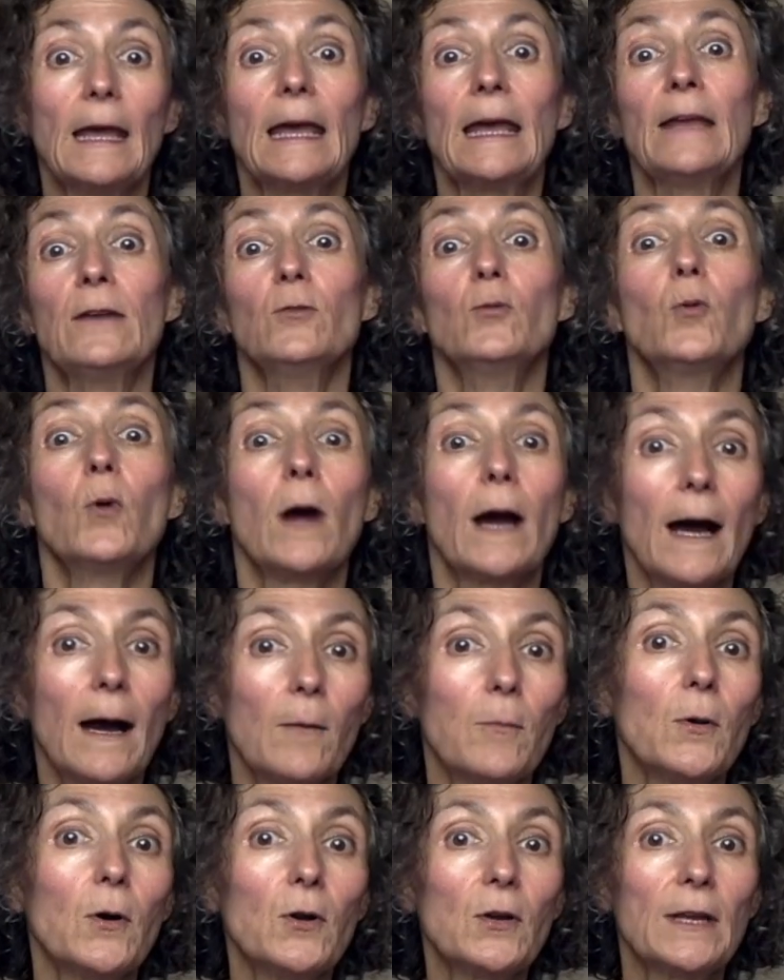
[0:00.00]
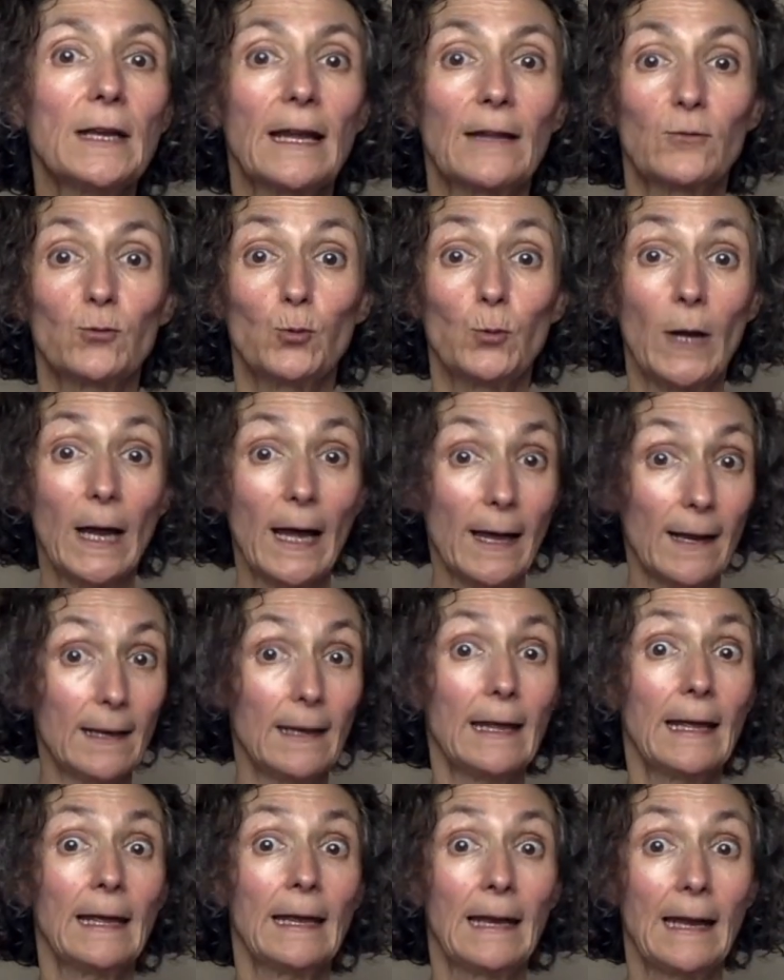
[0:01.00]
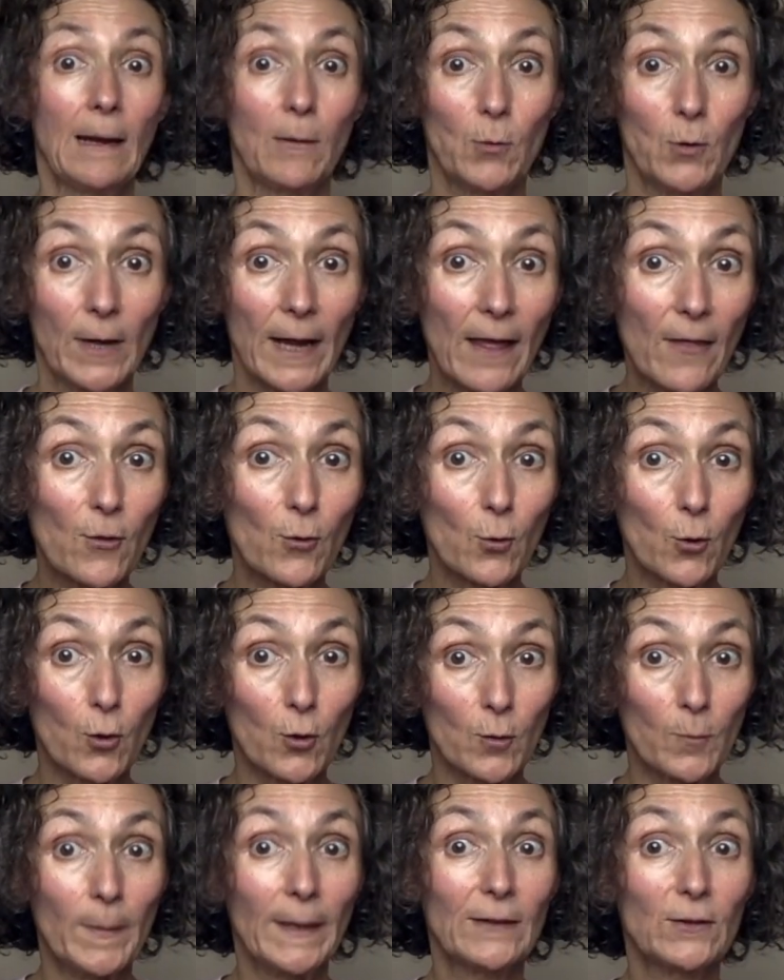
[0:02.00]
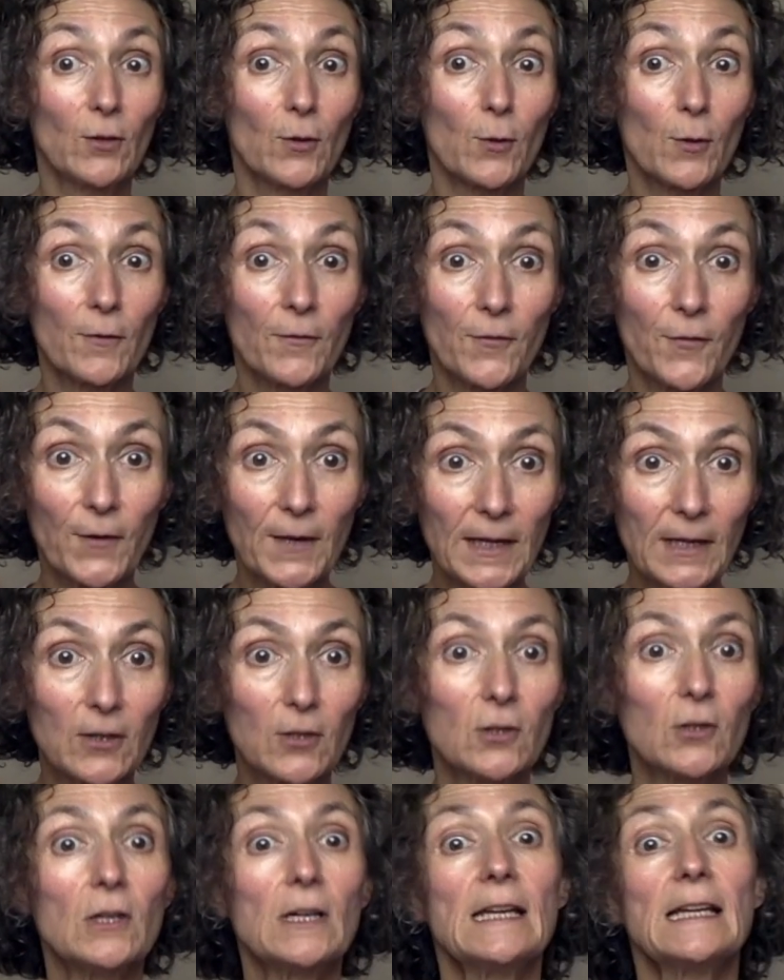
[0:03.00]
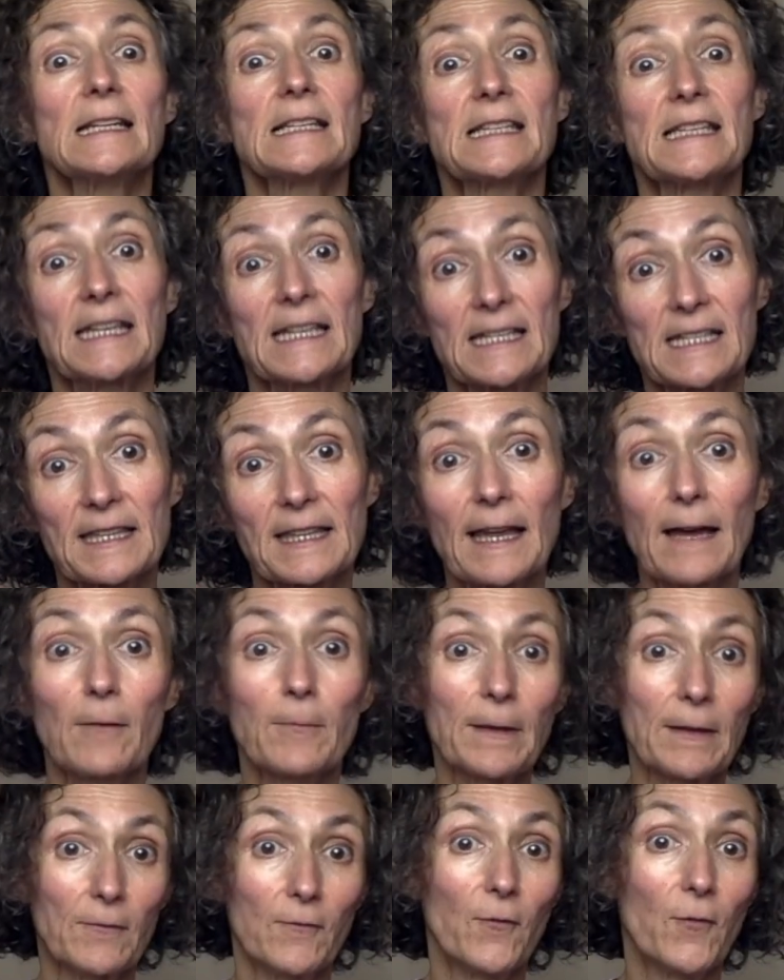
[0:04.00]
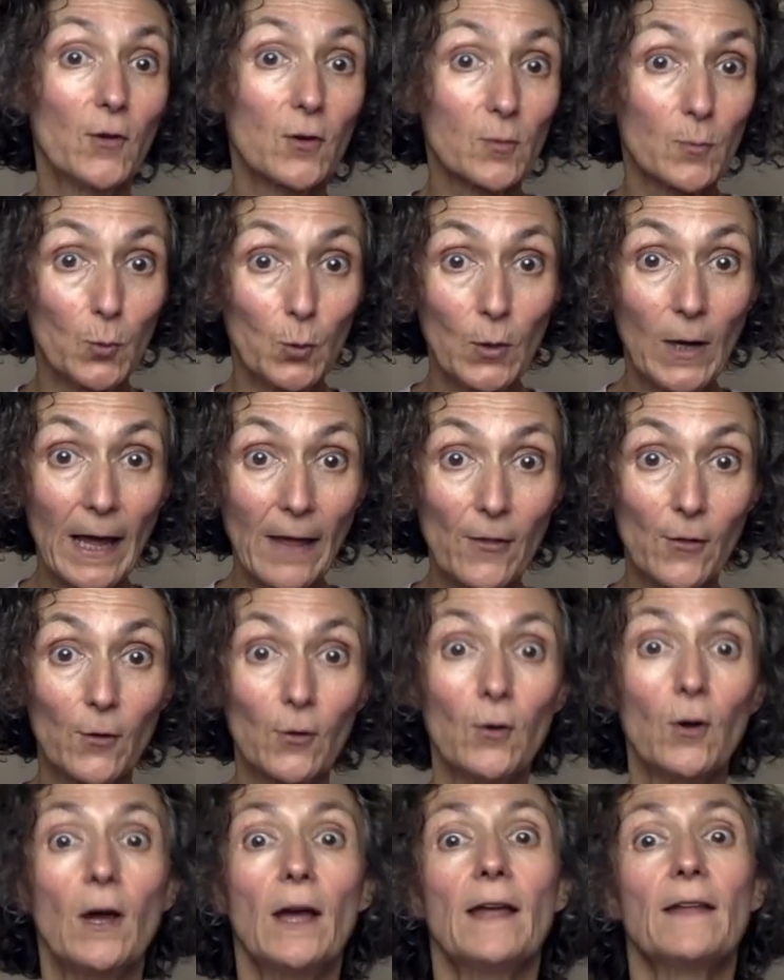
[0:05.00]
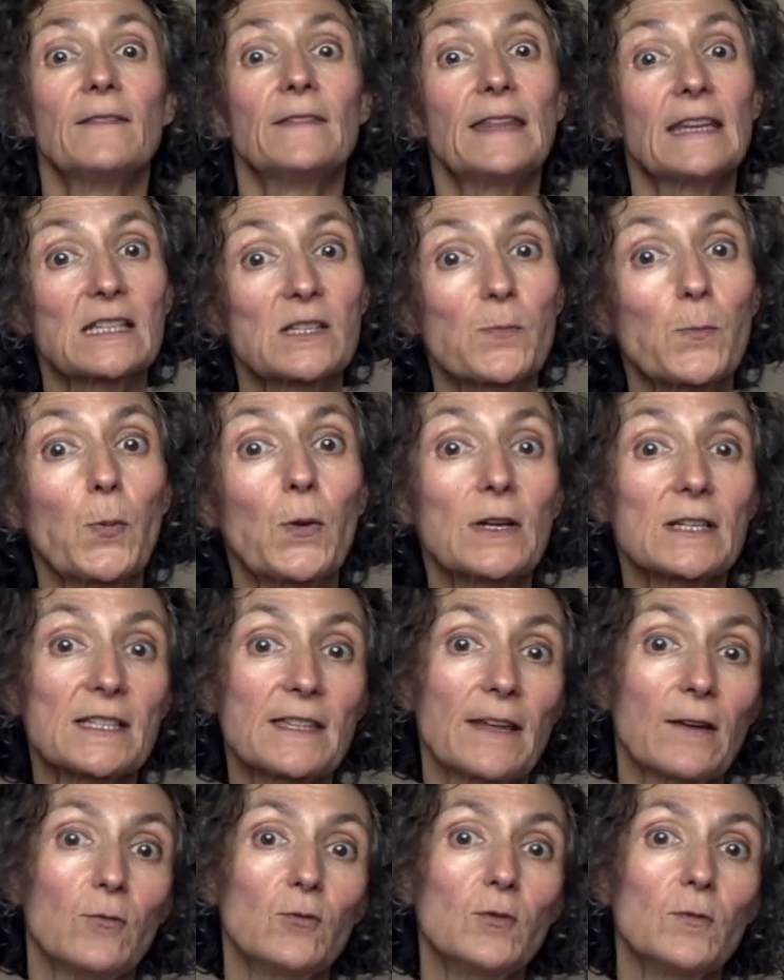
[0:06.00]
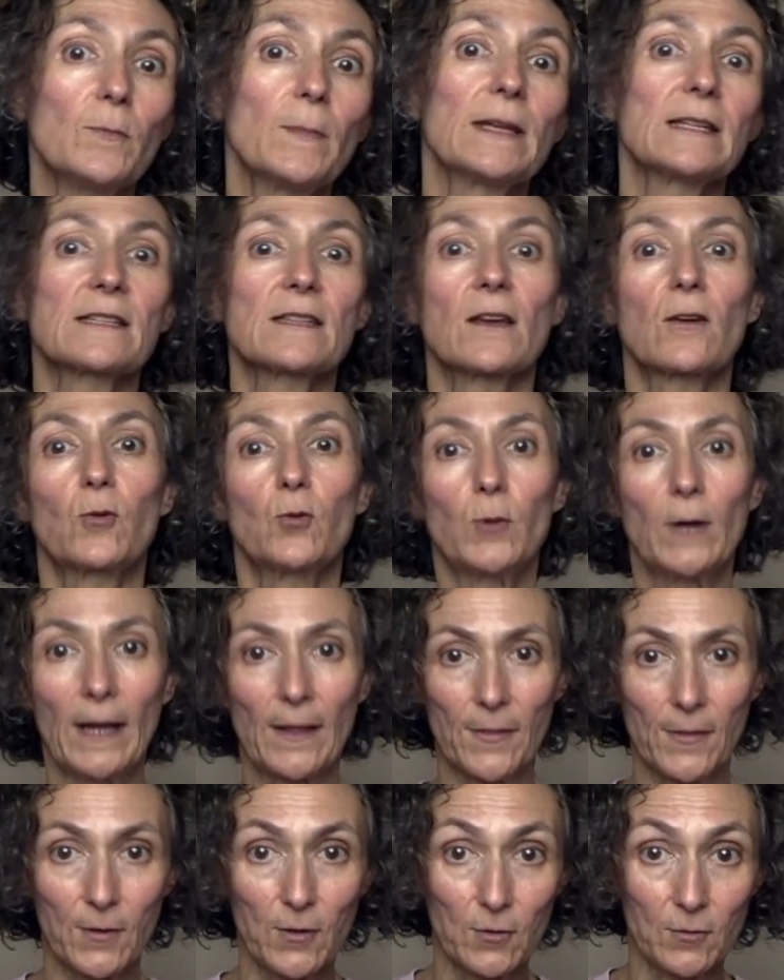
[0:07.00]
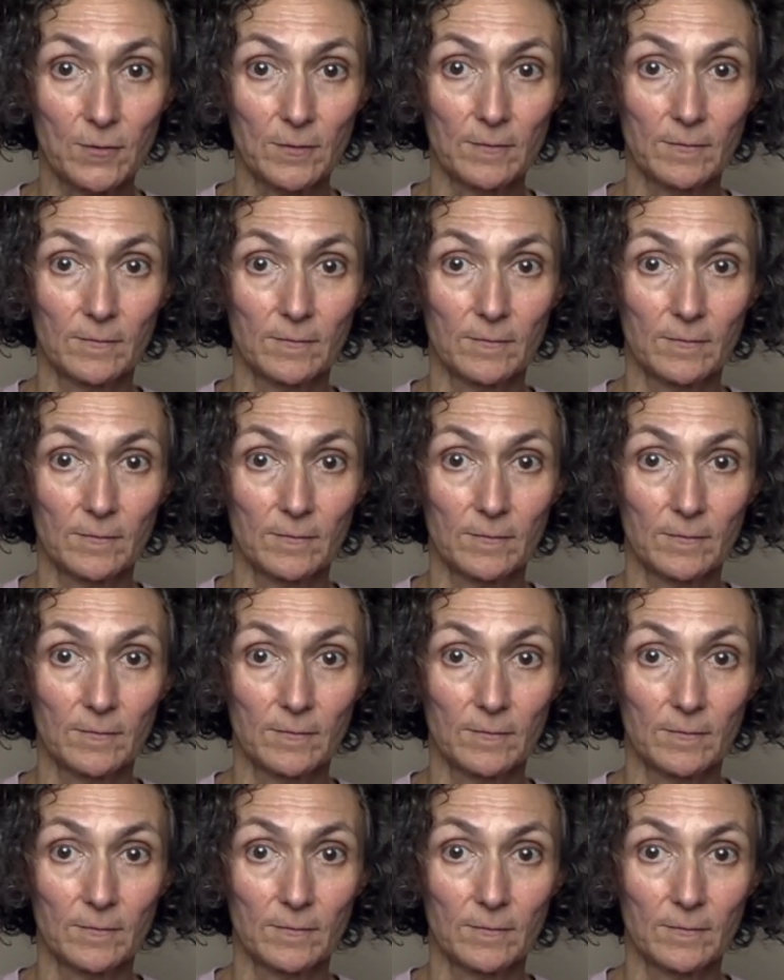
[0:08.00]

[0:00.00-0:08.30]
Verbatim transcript: en un jabón natural elaborado con método en frío si está bien formulado después de un mes de curación.